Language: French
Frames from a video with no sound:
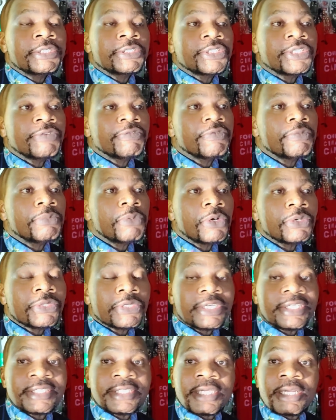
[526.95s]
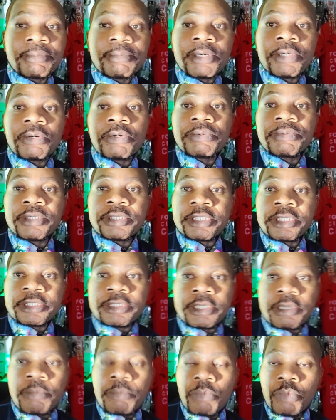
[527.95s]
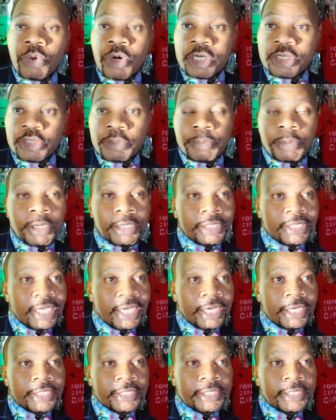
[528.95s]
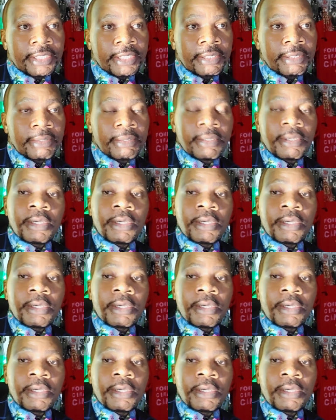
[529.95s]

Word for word: Je vous montre seulement comment est-ce que moi je prends des risques,